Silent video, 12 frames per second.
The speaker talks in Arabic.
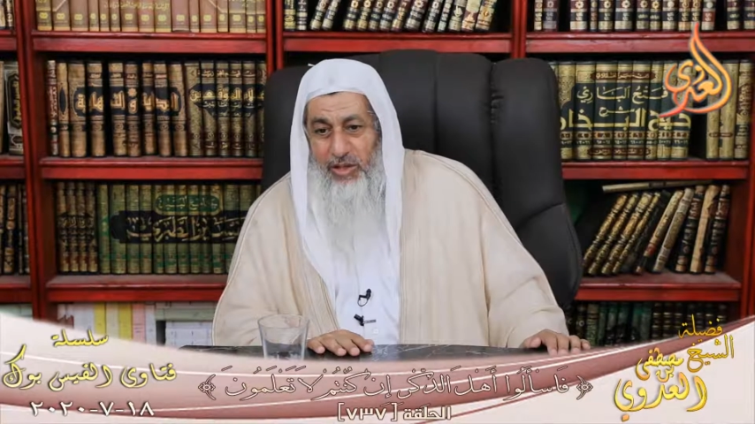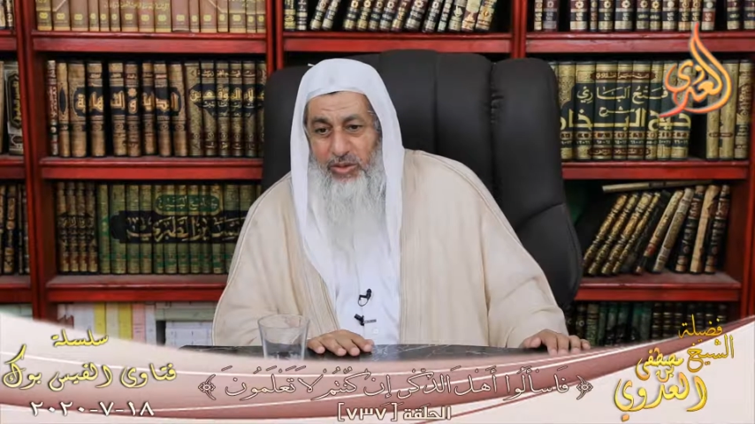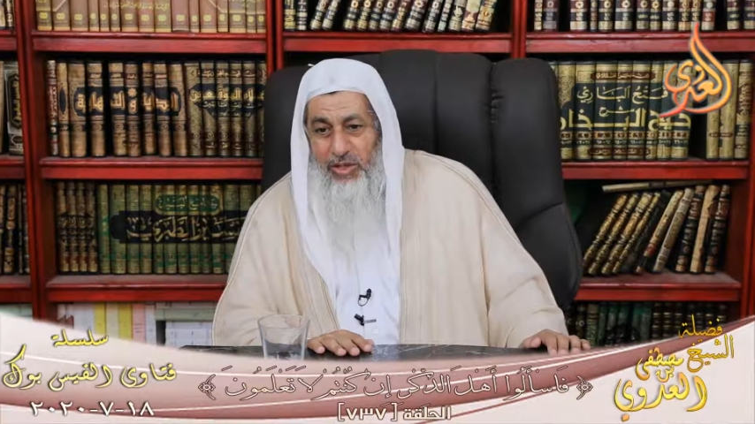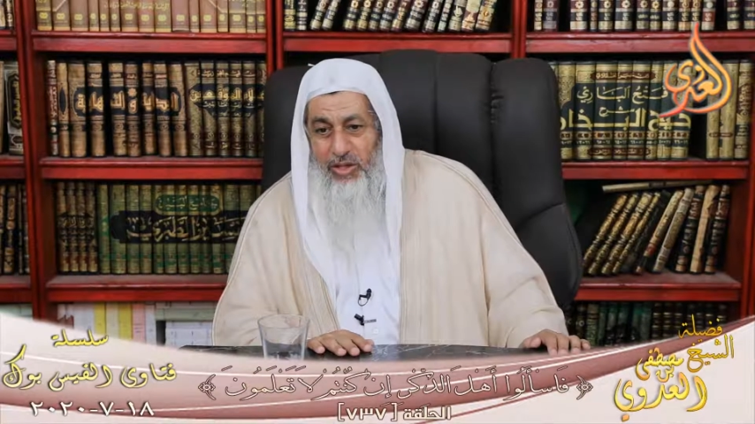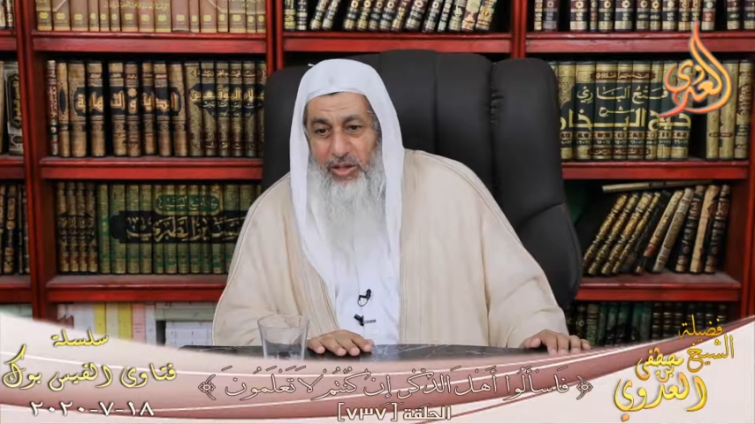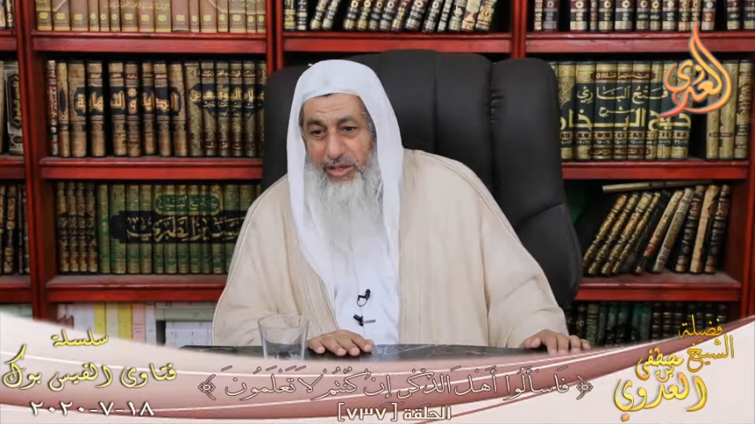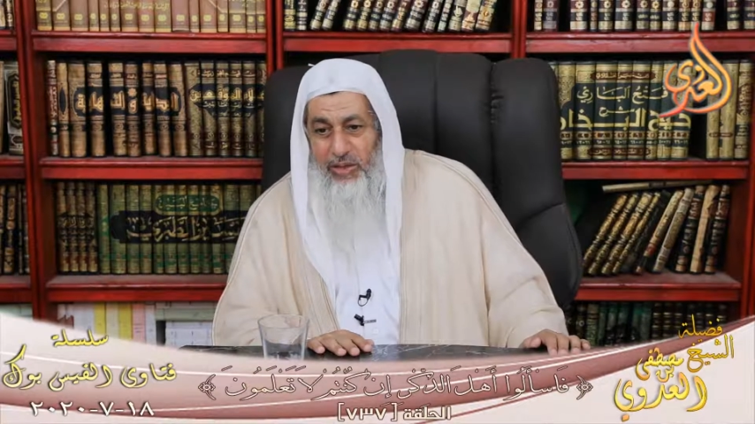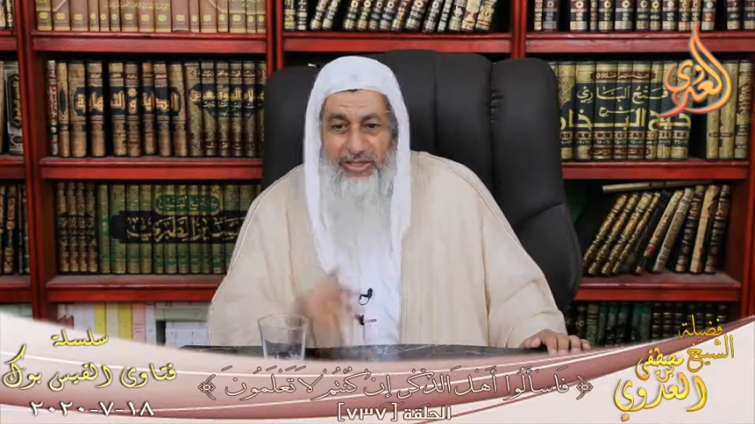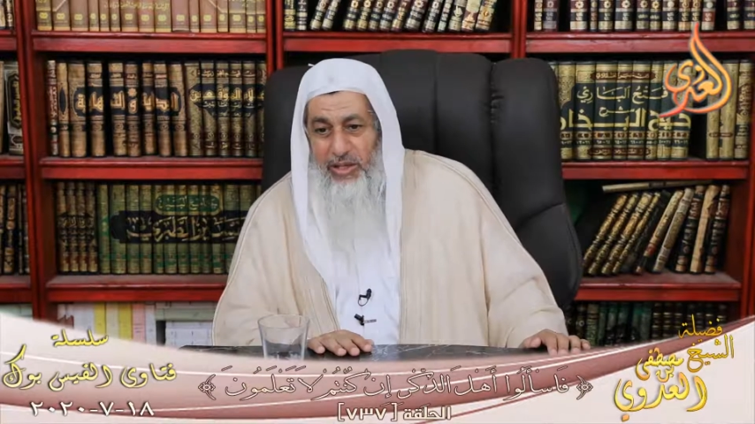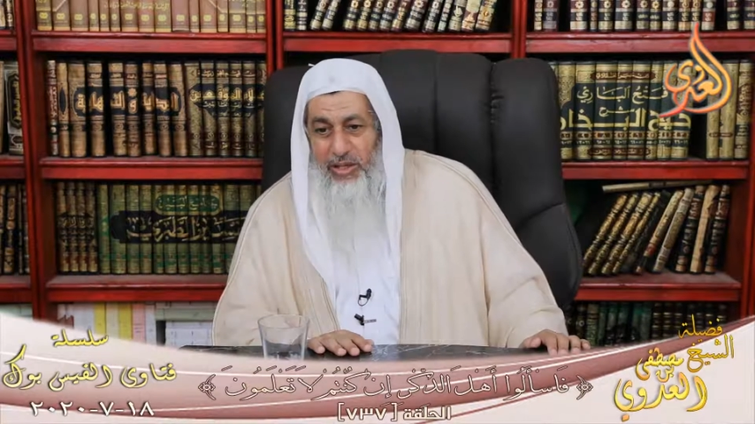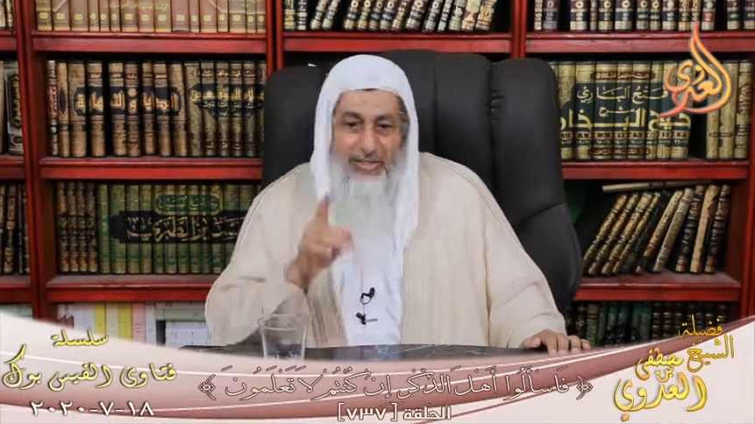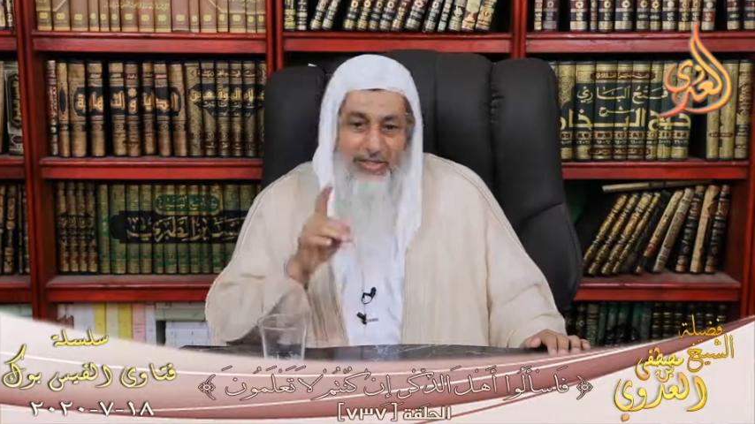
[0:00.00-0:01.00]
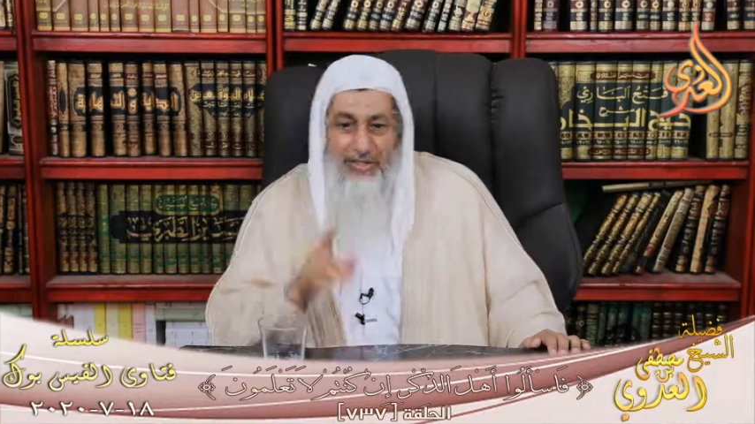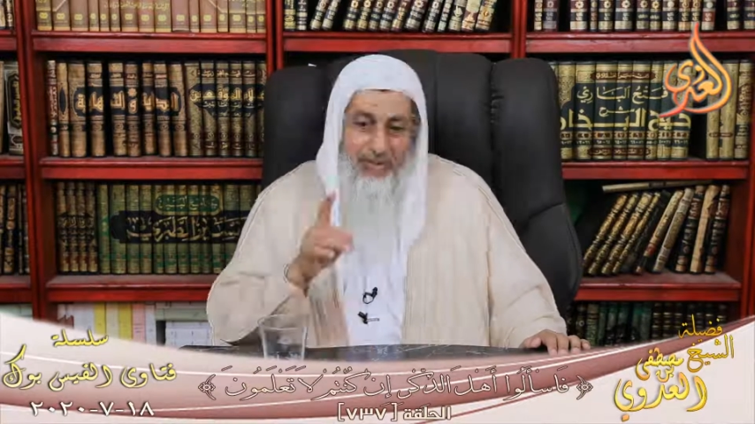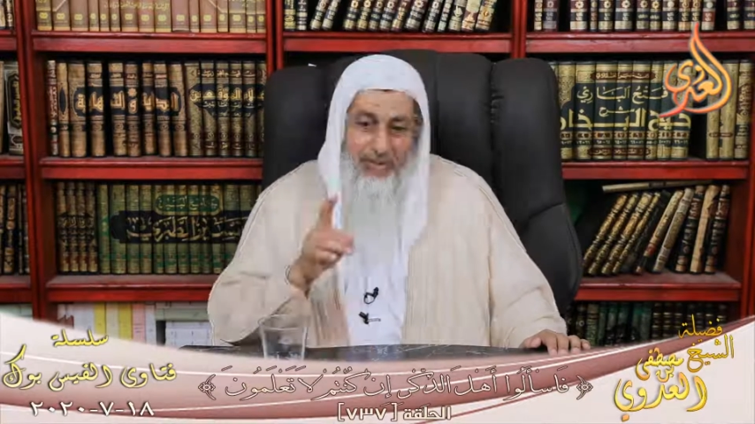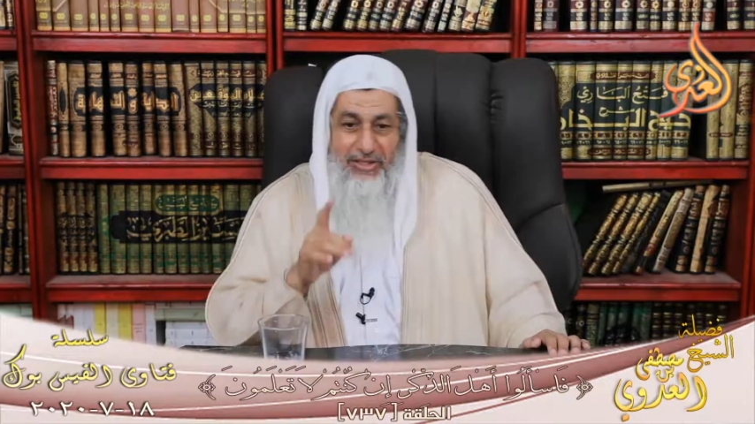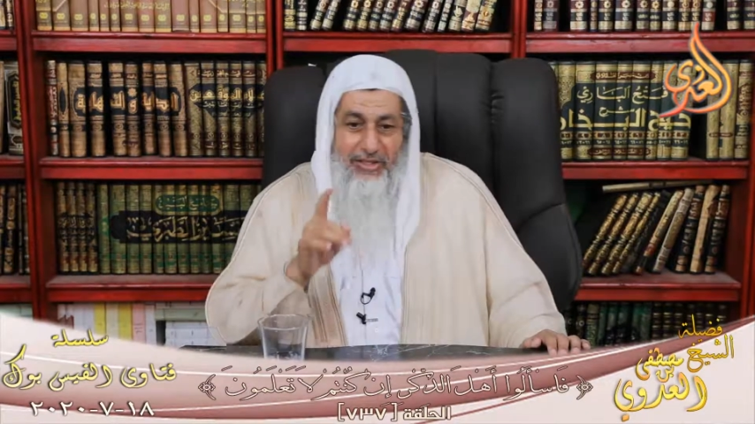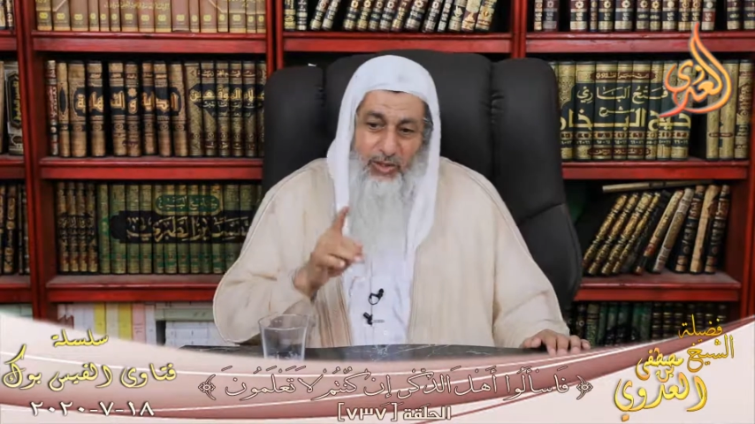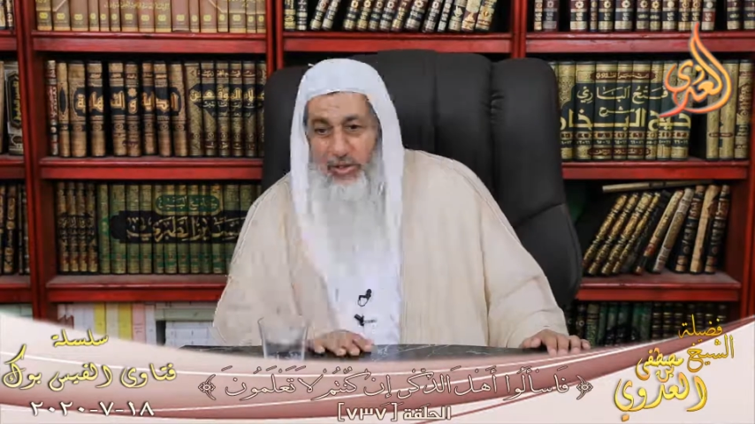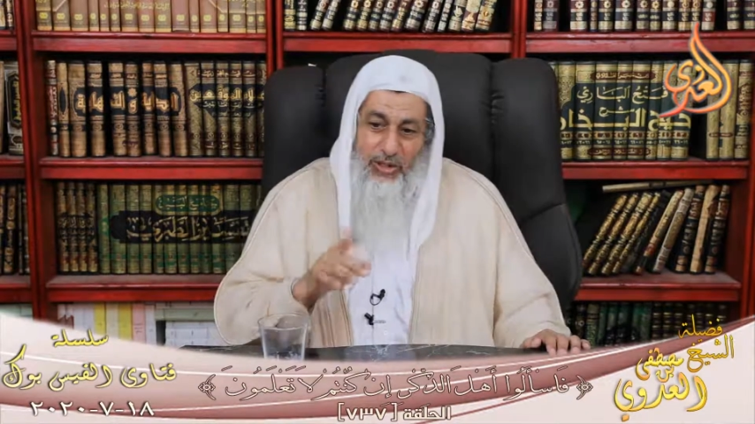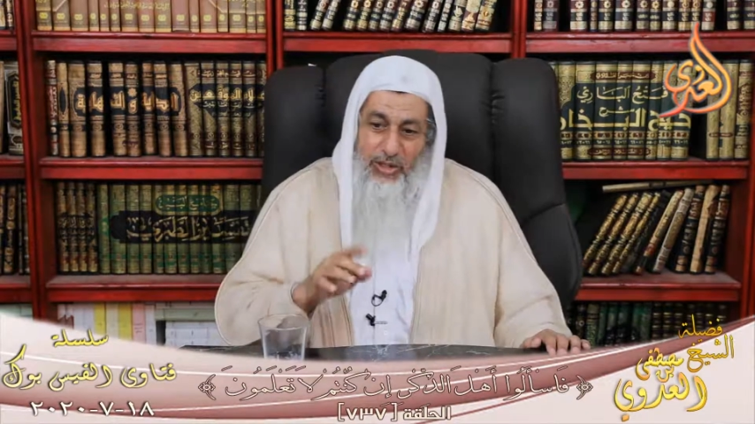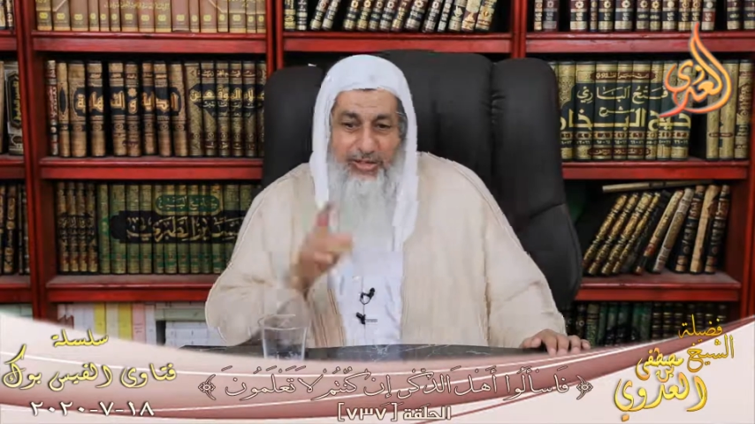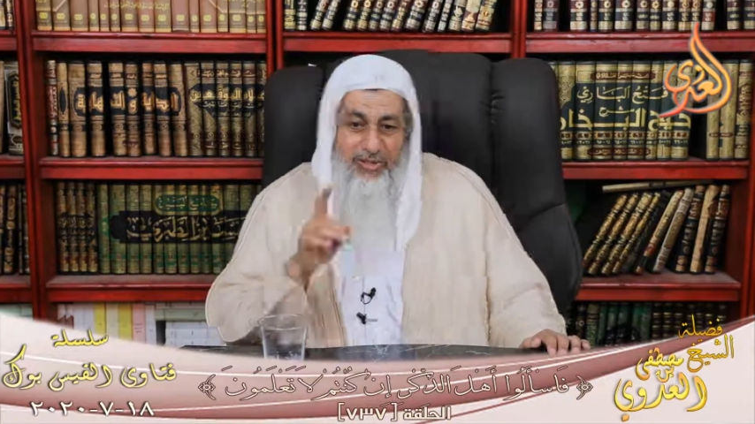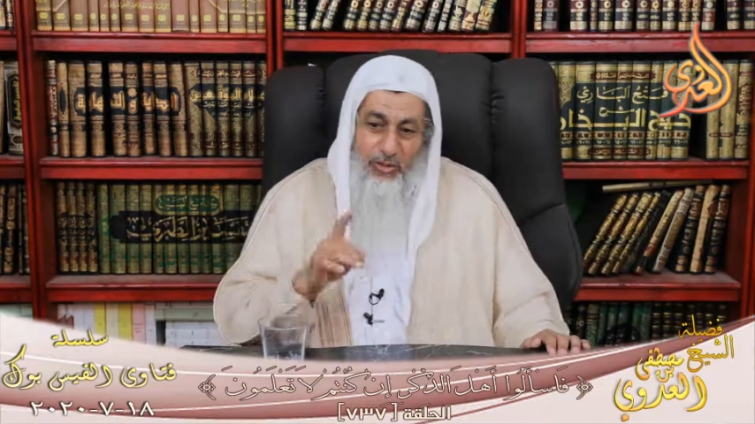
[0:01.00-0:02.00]
لفسدت السماوات
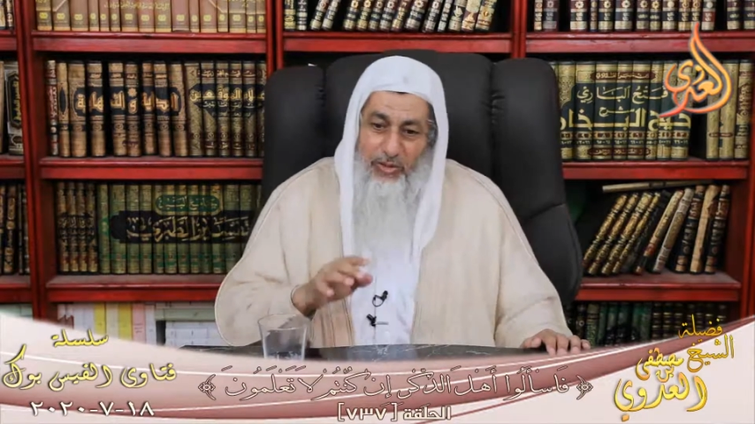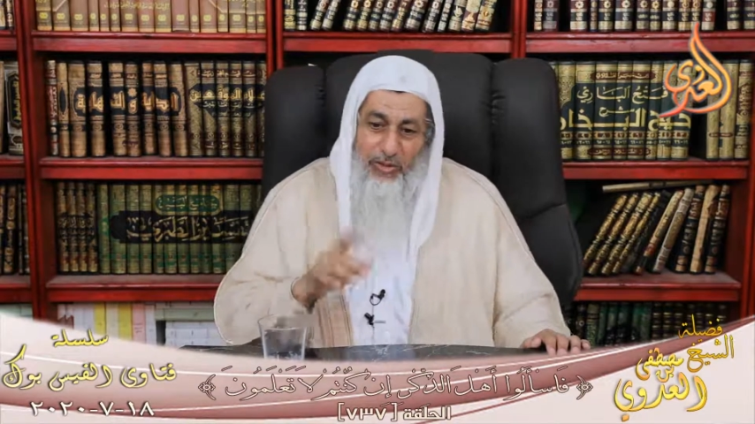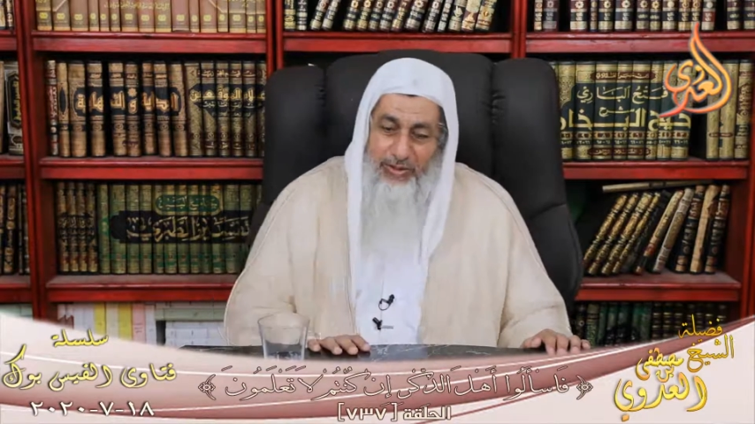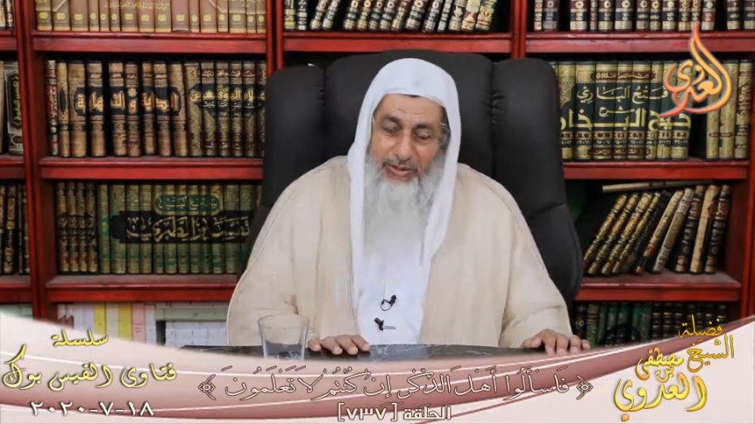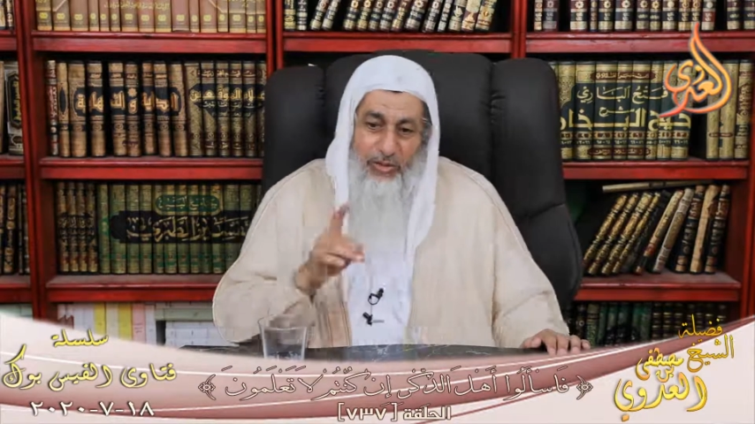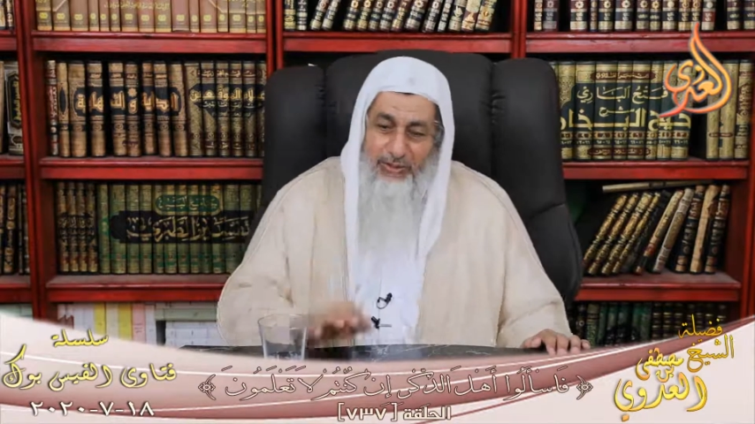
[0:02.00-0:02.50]
والأرض من فيهن